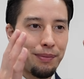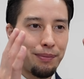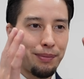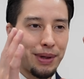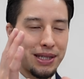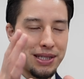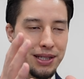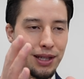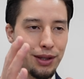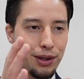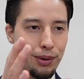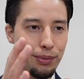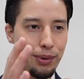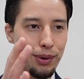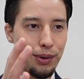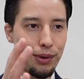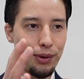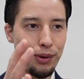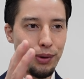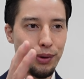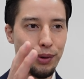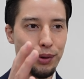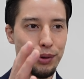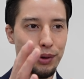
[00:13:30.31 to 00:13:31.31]

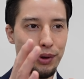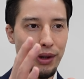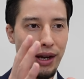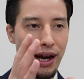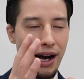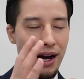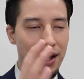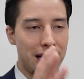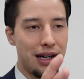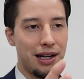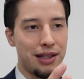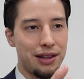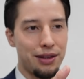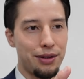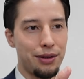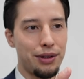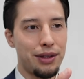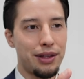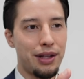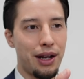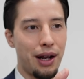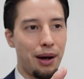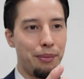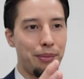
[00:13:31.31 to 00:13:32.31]
バスケットボールのコートで赤って
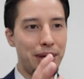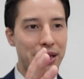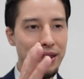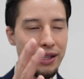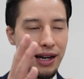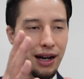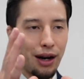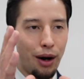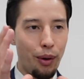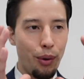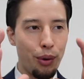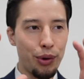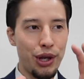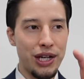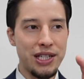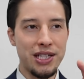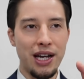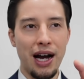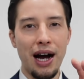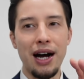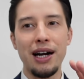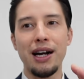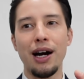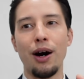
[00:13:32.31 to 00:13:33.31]
言ったらみんなが同
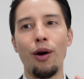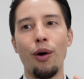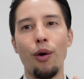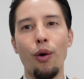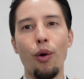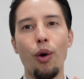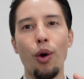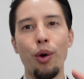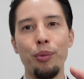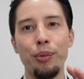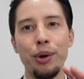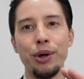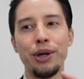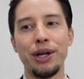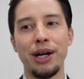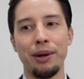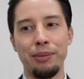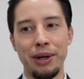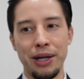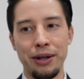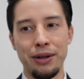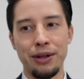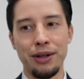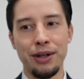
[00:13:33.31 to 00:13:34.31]
じ赤を思い浮か
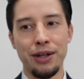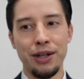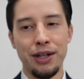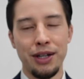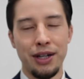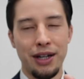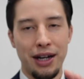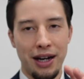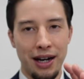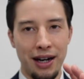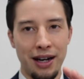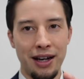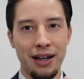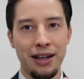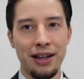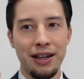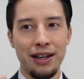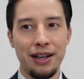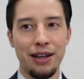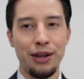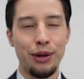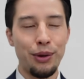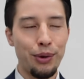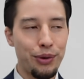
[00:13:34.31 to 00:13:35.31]
べる、は
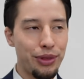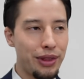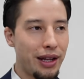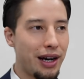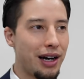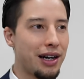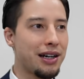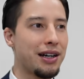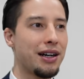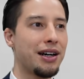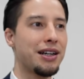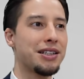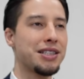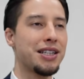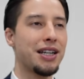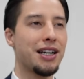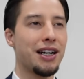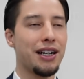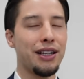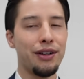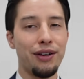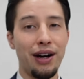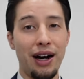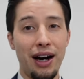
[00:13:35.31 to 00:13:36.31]
い、いろんな赤が世
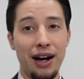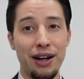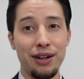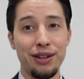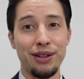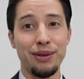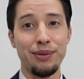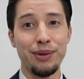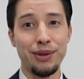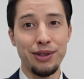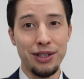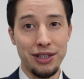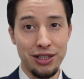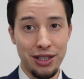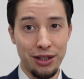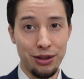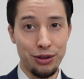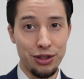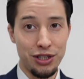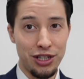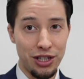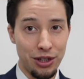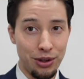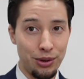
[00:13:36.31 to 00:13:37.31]
界にはあると思うんですけ
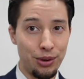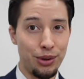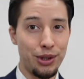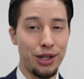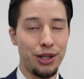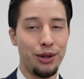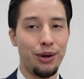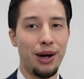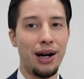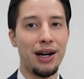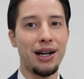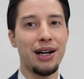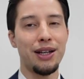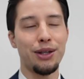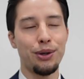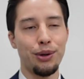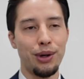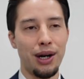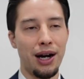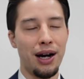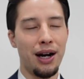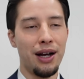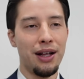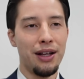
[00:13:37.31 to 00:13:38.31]
ど信号機の赤と
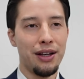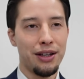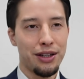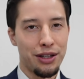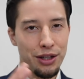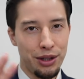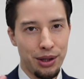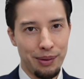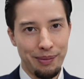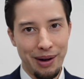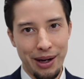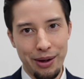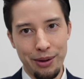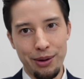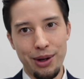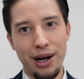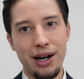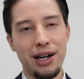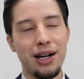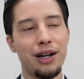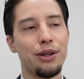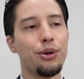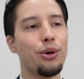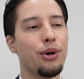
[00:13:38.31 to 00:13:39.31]
か日の丸
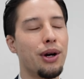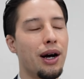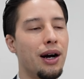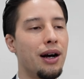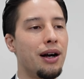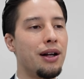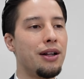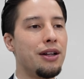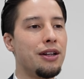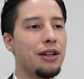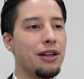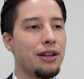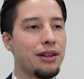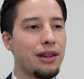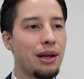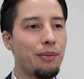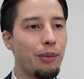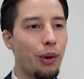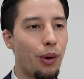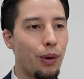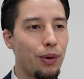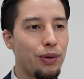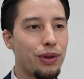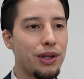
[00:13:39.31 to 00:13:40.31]
の赤とかで
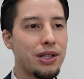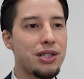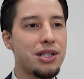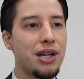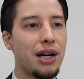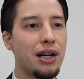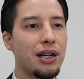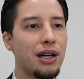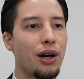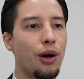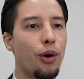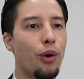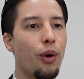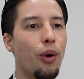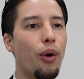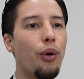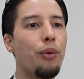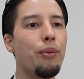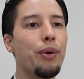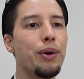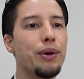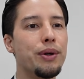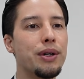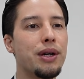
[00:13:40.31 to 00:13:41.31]
も同じ赤を
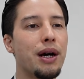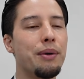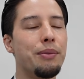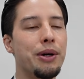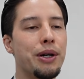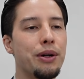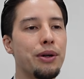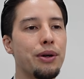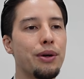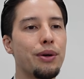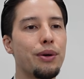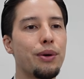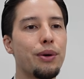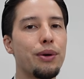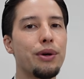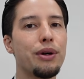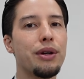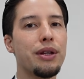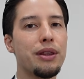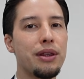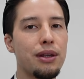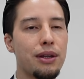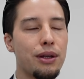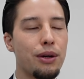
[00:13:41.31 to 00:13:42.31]
思い浮かべるこう
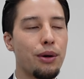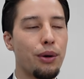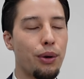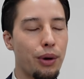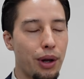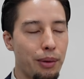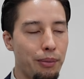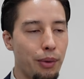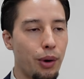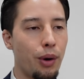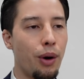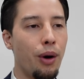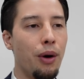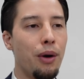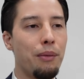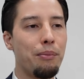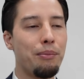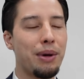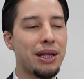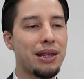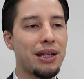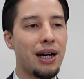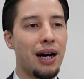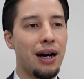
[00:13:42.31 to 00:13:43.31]
いうこれも
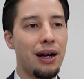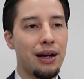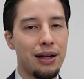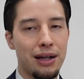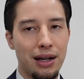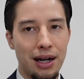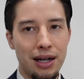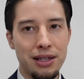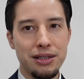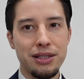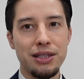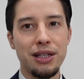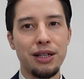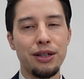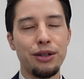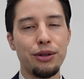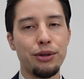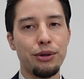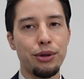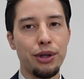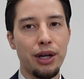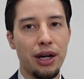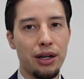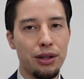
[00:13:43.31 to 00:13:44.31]
また感染
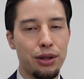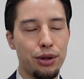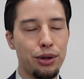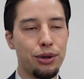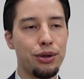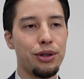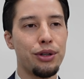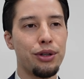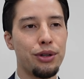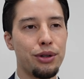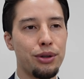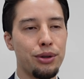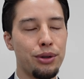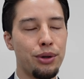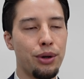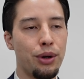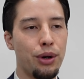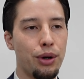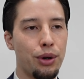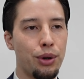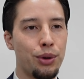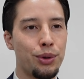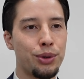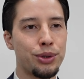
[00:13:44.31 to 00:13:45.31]
力や競技力の
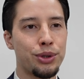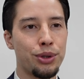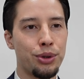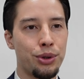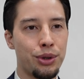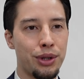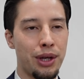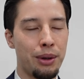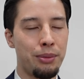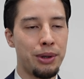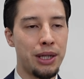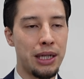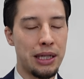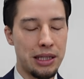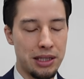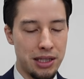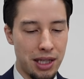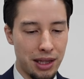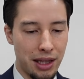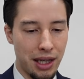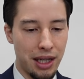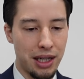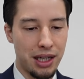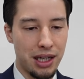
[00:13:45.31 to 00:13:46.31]
向上のためには
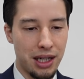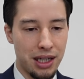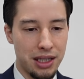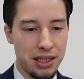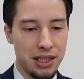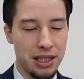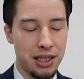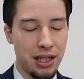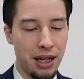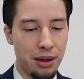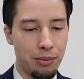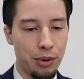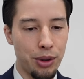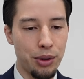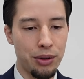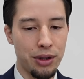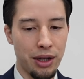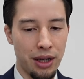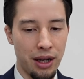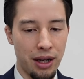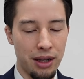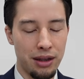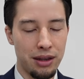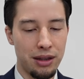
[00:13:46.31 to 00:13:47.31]
絶対欠かせないもの
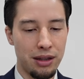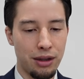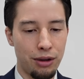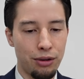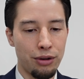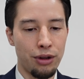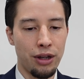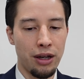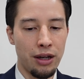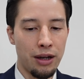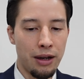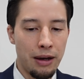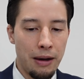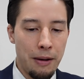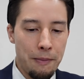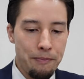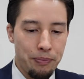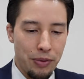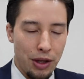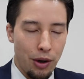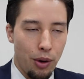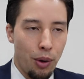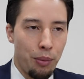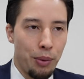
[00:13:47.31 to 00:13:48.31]
だなっていうふうに
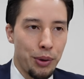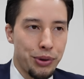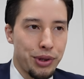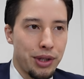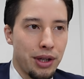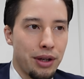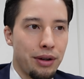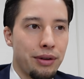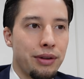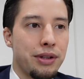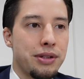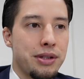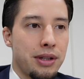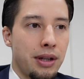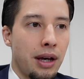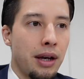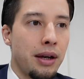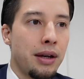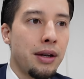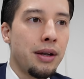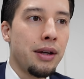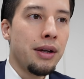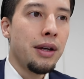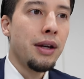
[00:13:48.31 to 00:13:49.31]
思っているんですね。
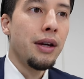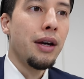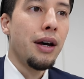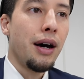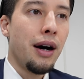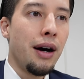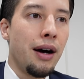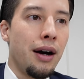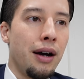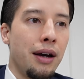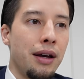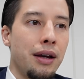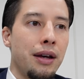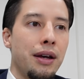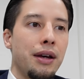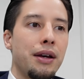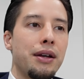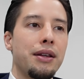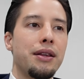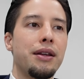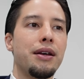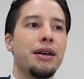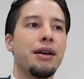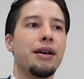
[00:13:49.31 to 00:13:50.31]
は
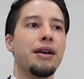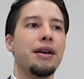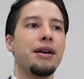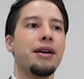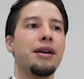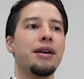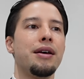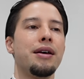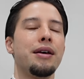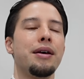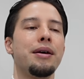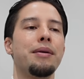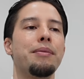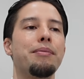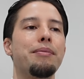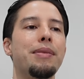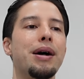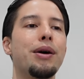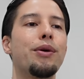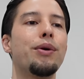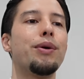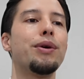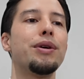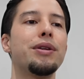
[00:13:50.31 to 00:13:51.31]
い、で、
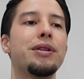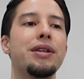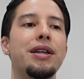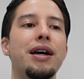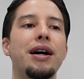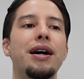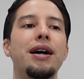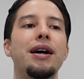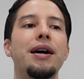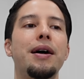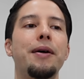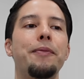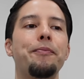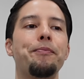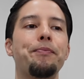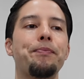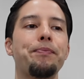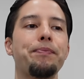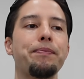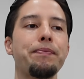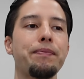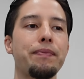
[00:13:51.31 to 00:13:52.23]
まあ、こういった